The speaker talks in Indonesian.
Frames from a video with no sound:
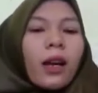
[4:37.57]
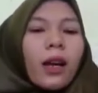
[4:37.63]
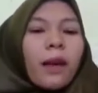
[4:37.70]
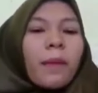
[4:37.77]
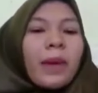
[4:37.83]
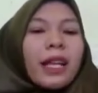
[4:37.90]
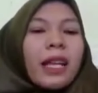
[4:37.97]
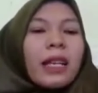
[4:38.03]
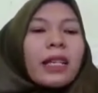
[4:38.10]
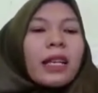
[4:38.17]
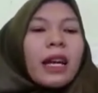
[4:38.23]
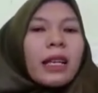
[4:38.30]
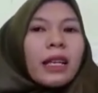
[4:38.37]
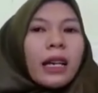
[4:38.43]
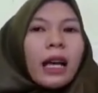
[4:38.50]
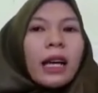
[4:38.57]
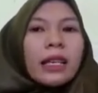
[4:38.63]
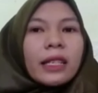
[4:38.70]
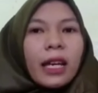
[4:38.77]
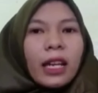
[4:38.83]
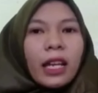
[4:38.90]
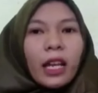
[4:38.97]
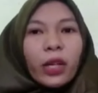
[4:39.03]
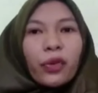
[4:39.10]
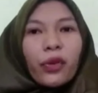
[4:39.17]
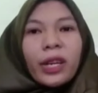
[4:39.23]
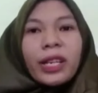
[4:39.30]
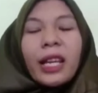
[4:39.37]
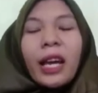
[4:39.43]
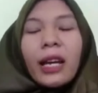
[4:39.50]
uh, bedanya adalah cara yang
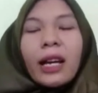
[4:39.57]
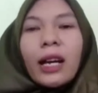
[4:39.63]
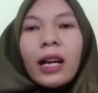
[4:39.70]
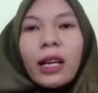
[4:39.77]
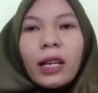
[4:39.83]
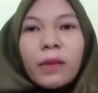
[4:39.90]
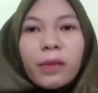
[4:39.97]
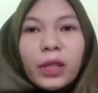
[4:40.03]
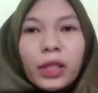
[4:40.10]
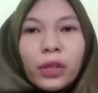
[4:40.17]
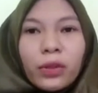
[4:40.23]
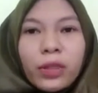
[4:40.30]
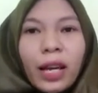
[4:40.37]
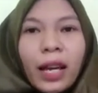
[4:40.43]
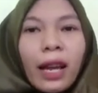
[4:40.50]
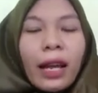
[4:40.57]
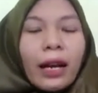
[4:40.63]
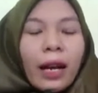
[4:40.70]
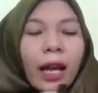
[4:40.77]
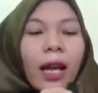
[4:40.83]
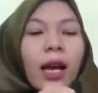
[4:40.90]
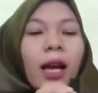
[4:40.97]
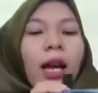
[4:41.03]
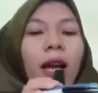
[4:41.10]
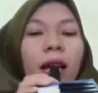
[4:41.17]
kedua ini agak lebih susah karena